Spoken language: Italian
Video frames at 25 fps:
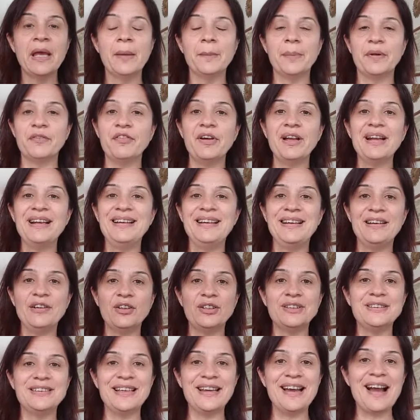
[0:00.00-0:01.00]
Per fare le
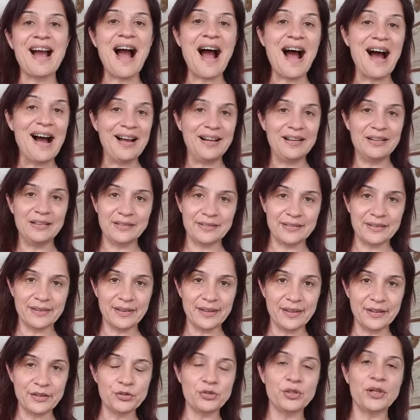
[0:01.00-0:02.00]
note
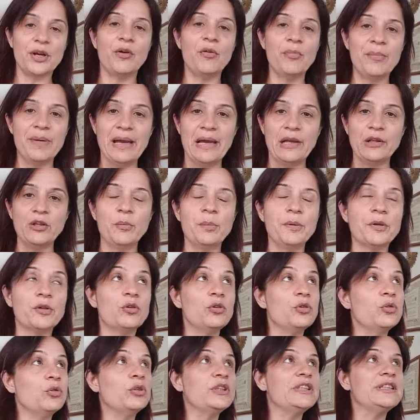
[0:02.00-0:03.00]
alte, cioè o meglio, per
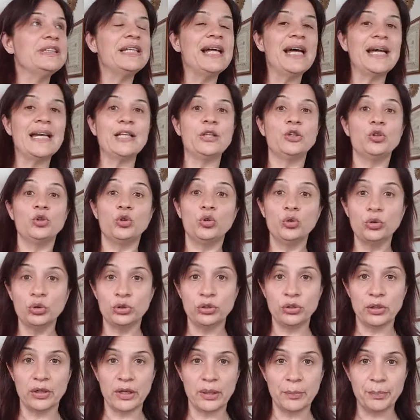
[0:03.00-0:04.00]
conquistare
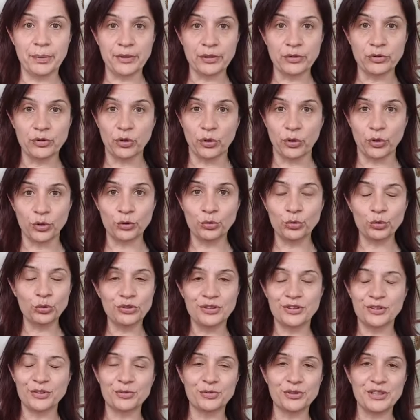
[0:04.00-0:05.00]
tutto il repertorio,
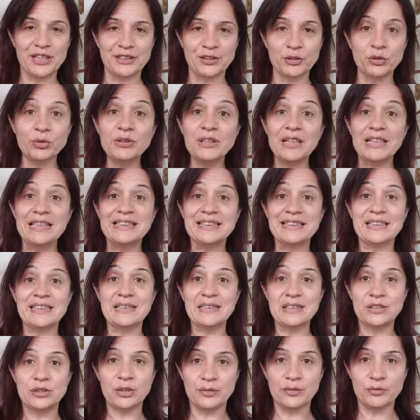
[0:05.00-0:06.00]
tutte, scusate, tutte le
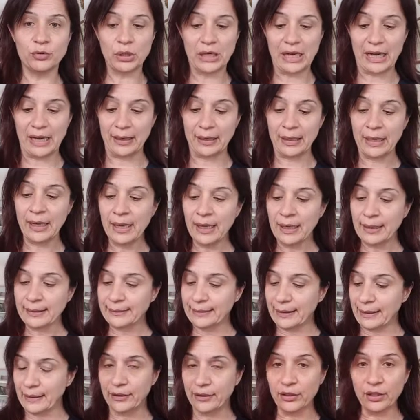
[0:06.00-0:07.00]
estensione vocale
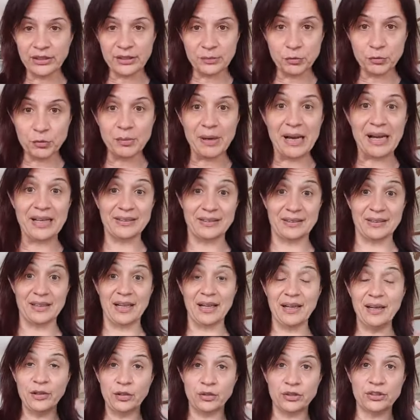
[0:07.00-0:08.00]
dalle note più basse
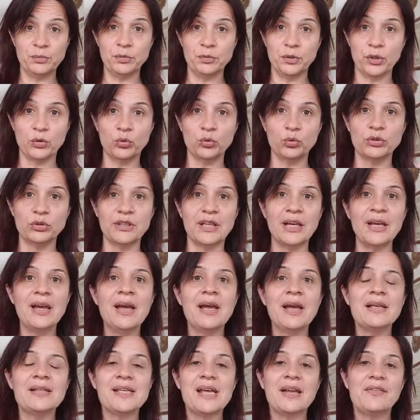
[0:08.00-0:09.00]
alle note più acute
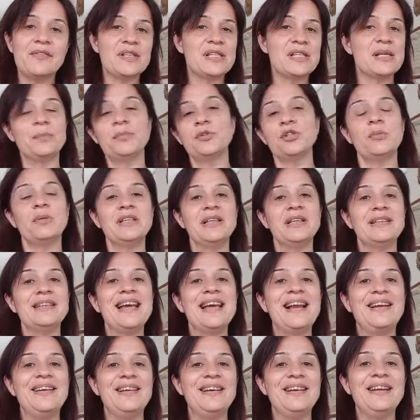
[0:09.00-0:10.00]
serve semplicemente di
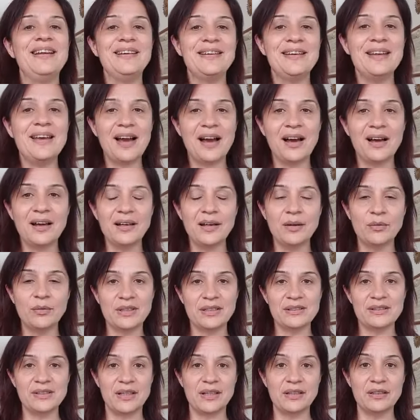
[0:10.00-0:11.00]
allineare
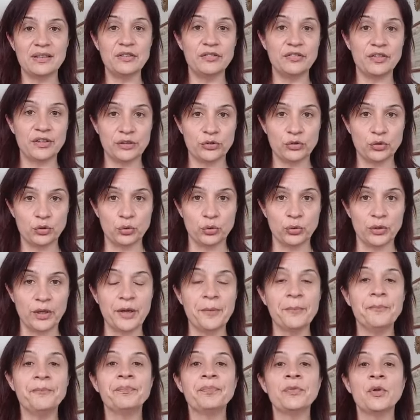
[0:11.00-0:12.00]
una serie di
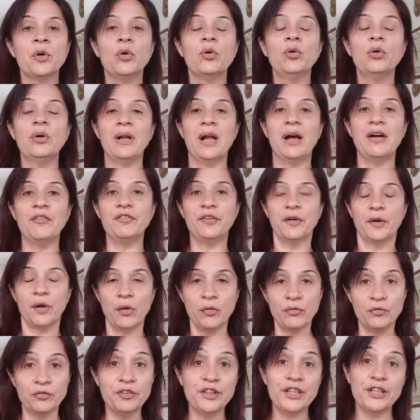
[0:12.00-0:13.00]
fattori. Ora
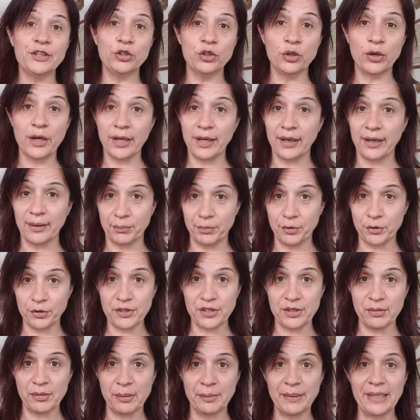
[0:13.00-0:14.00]
farò un video e
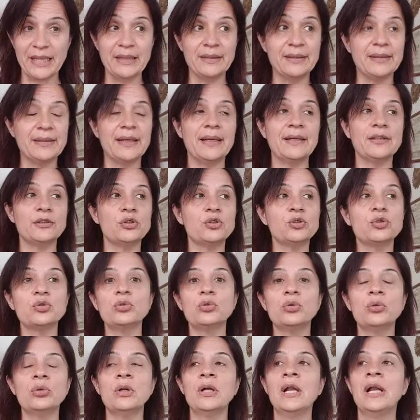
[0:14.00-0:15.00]
prossimamente
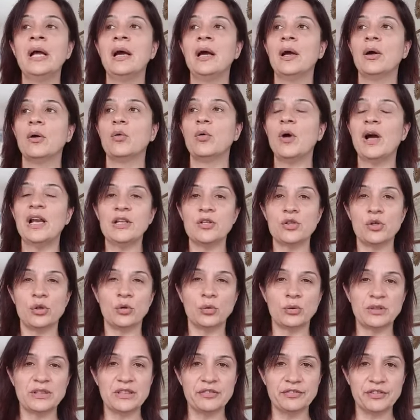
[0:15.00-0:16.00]
su quali
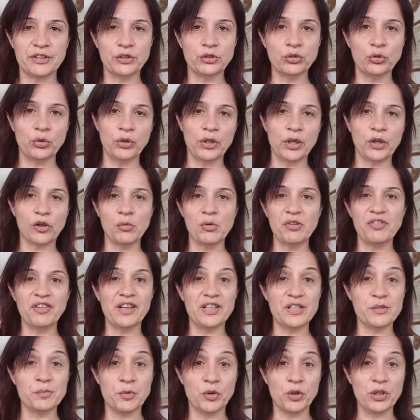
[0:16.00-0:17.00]
sono questi fattori, come
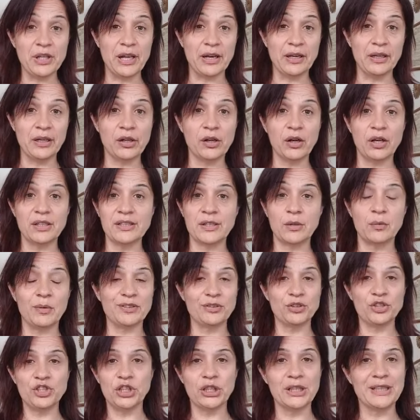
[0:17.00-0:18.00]
fare a sbrogliare le cose
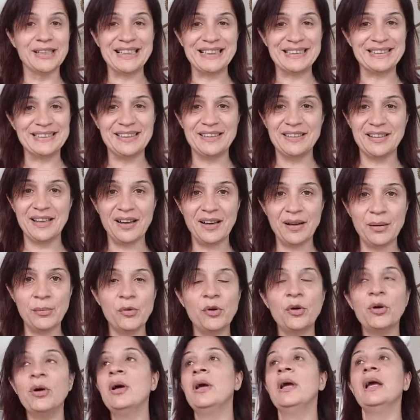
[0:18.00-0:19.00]
quando ci
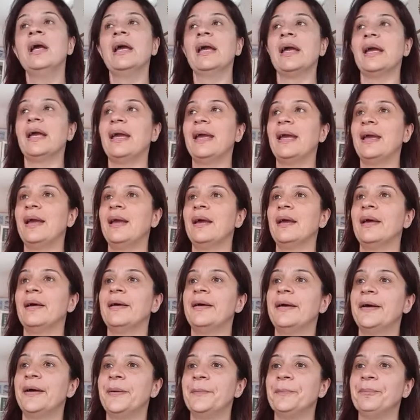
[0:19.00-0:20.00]
incasiniamo e
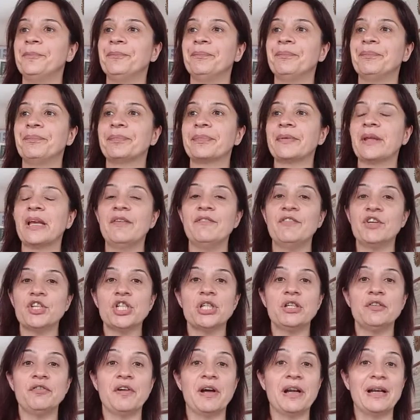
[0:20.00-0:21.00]
ehm, invece
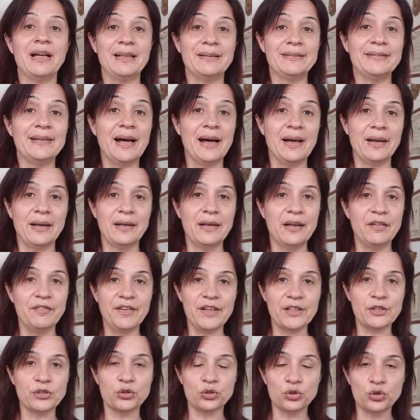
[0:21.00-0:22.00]
di farle andare nel
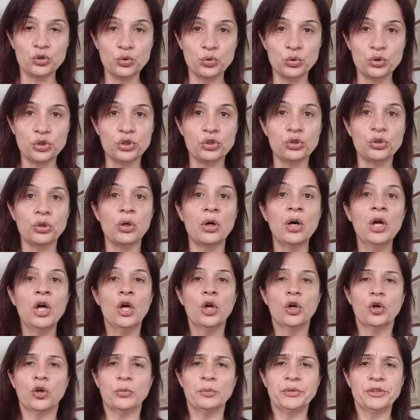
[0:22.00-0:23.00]
verso giusto
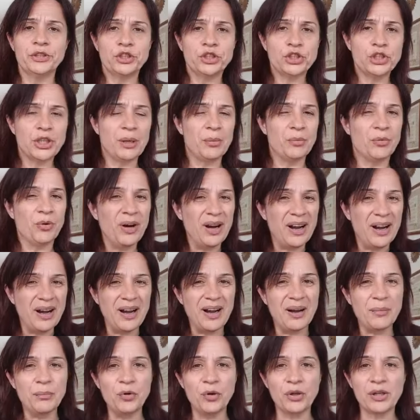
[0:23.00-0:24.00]
cominciamo
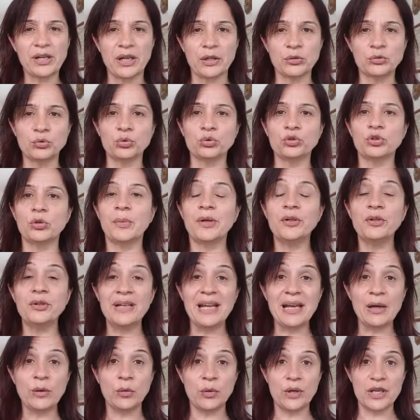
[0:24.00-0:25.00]
a, a bloccare tutto, ma non
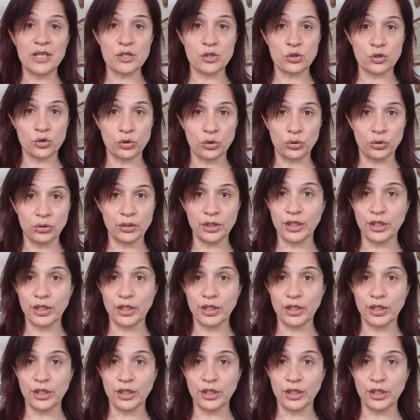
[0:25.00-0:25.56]
è questo